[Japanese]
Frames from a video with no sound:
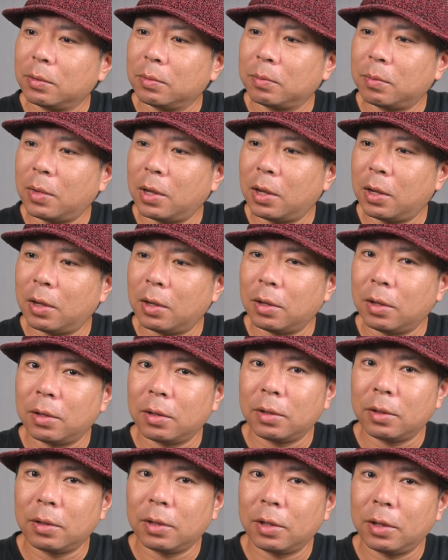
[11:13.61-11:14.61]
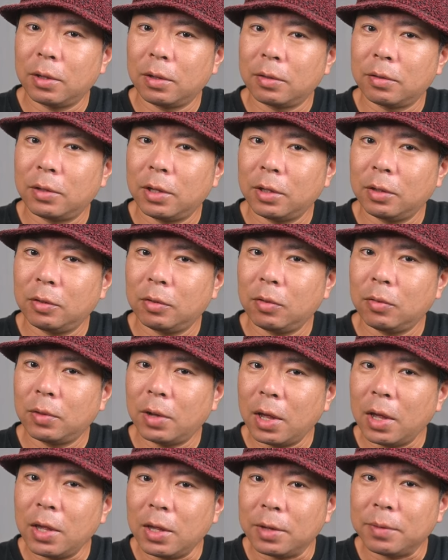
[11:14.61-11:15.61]
まあ、えー、
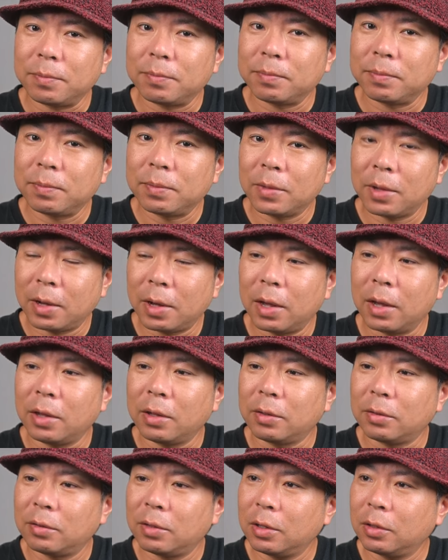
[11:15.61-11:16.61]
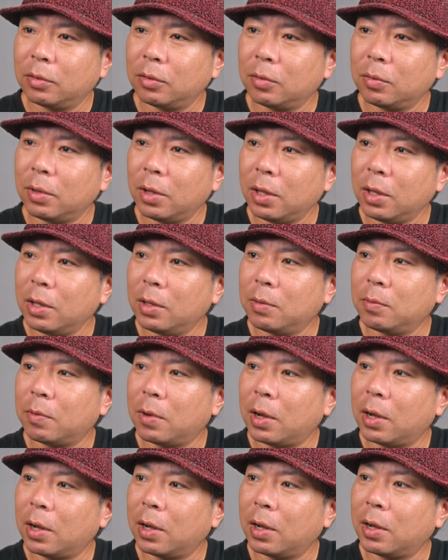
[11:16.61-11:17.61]
Z9。はい。Z9
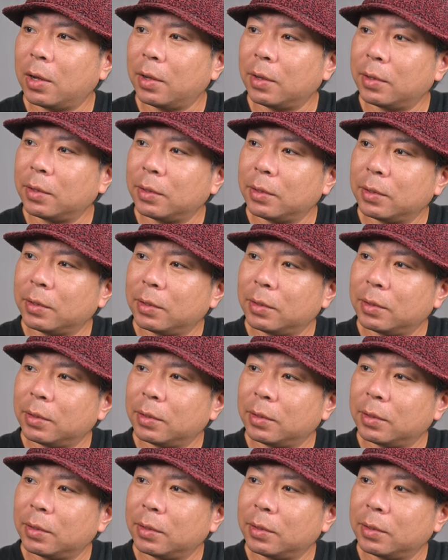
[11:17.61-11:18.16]
は、